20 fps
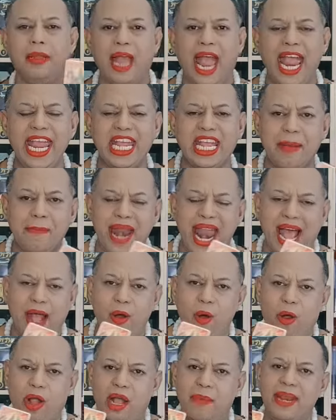ให้กำลัง
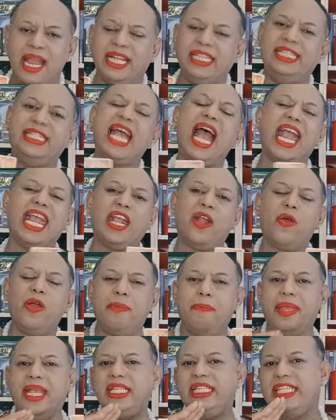อกกำลังใจคน
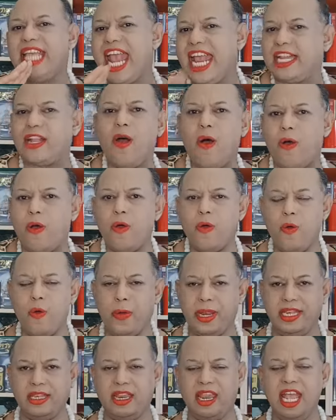พิเศษของคุ
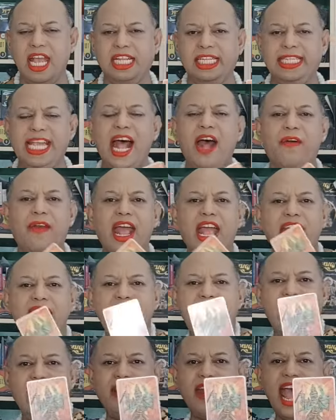ณ ชาวลัค
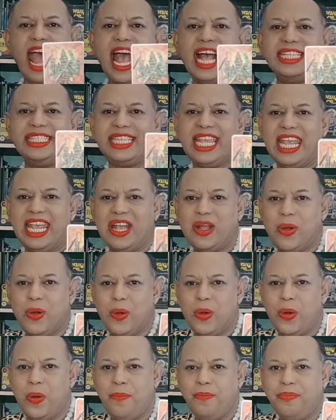นาราศี
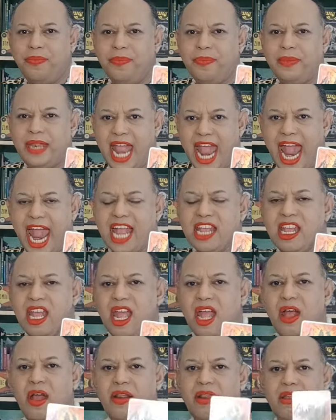กุมนะ
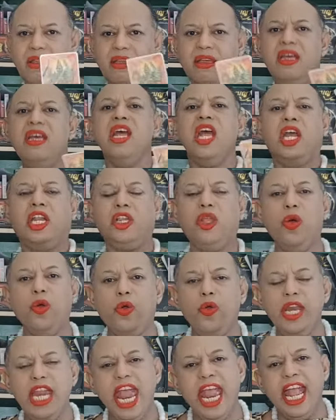หรือตัว
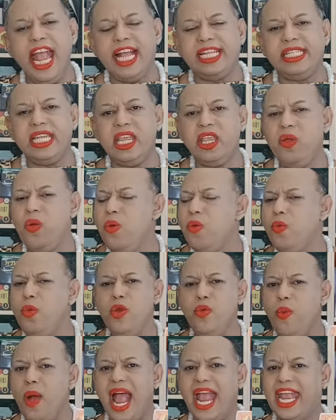คุณเองอาจจะยุ่งวุ่
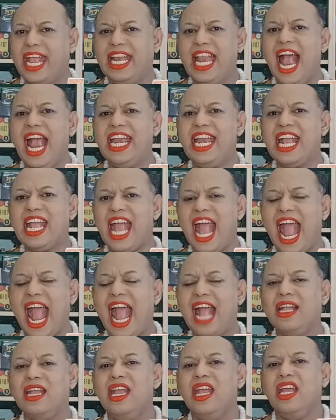นวายก็ได้นะคะ
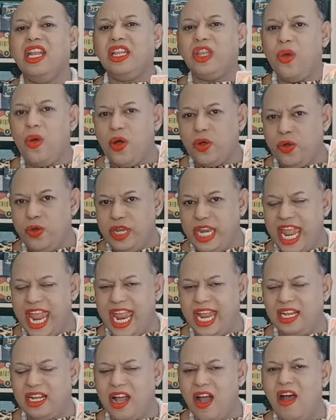ตัวคุณเอ
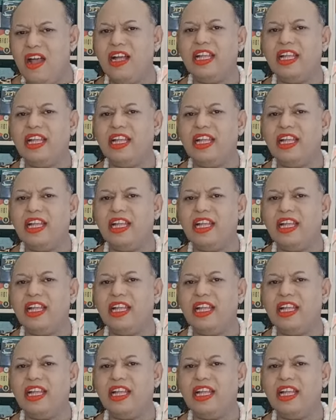งก็